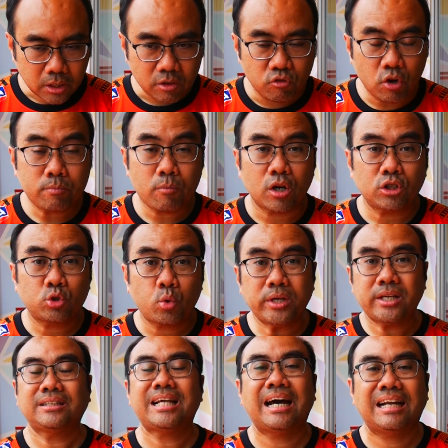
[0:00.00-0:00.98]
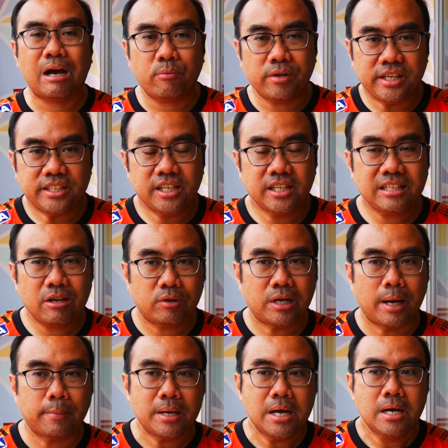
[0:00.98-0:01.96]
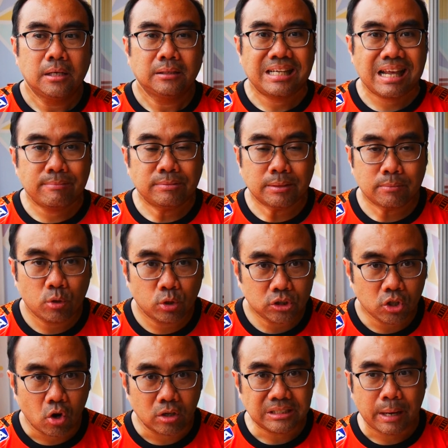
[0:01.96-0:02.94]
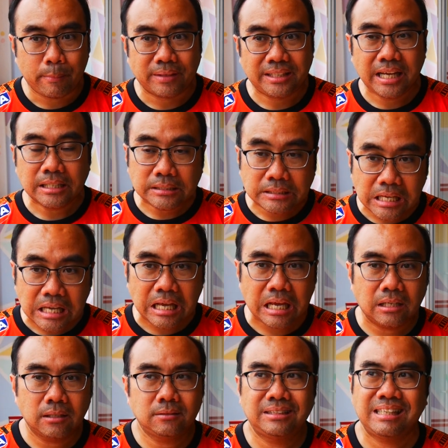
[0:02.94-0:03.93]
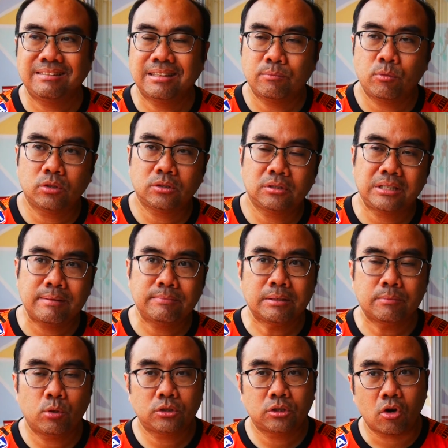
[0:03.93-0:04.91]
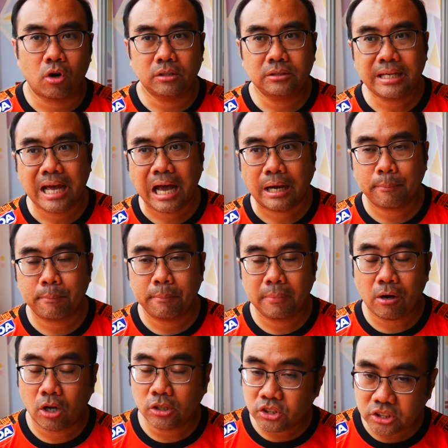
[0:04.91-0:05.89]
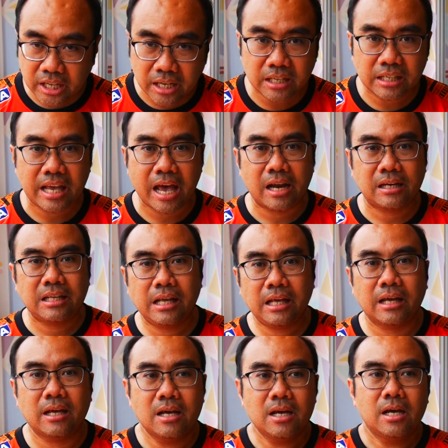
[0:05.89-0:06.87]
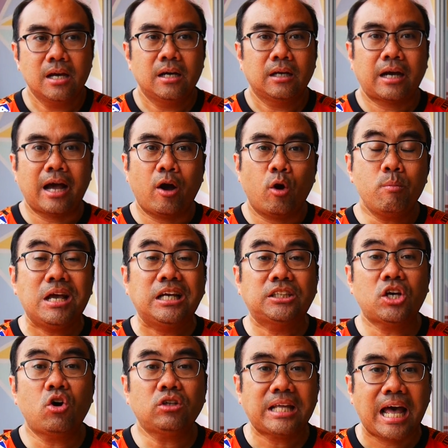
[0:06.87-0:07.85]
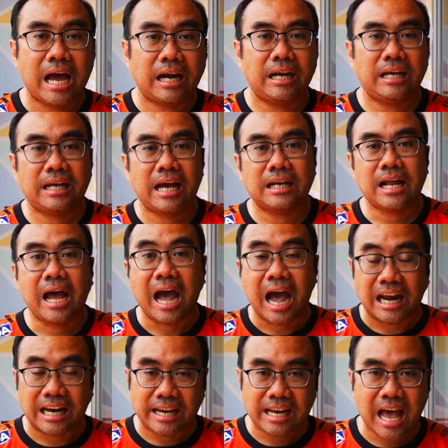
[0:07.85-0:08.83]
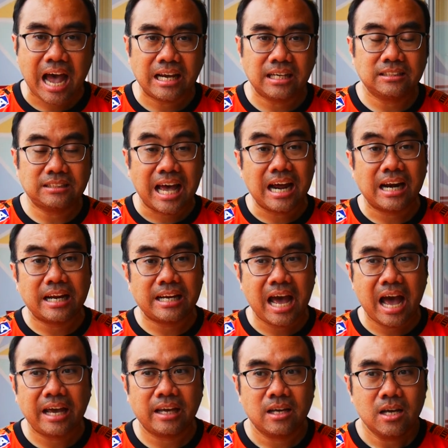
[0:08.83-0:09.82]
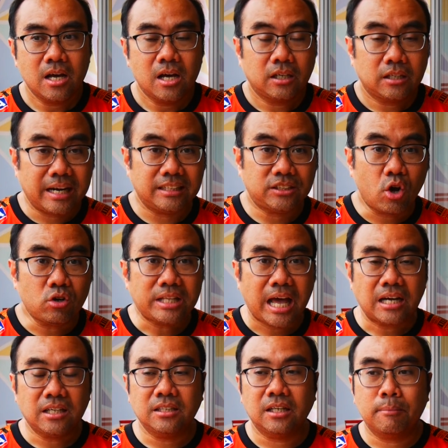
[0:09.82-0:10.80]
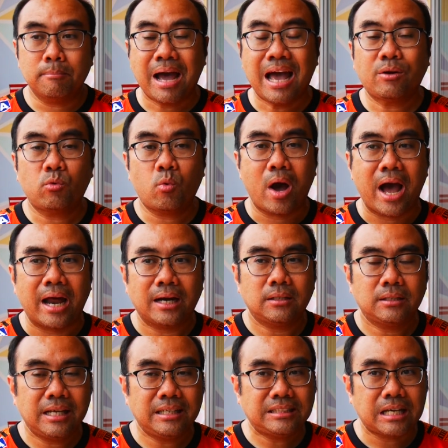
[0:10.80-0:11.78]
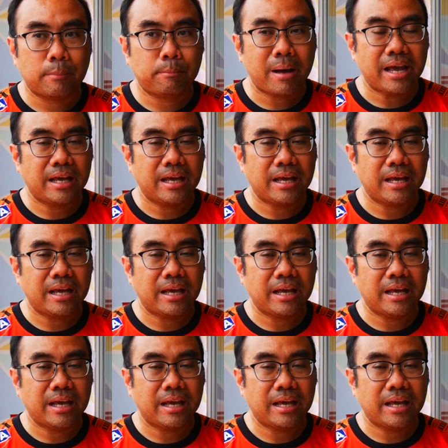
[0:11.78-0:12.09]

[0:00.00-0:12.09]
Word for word: ฟุตบอลั่วต่างๆเหล่านี้ เช่นเดียวกับทีมสโมสร จากประเทศจีนทีมสโมสรจากออสเตรเลียที่เขามีช่องทางในการหารายได้ หรือสร้างรายได้ ในช่องทางอื่นมากกว่าที่จะไป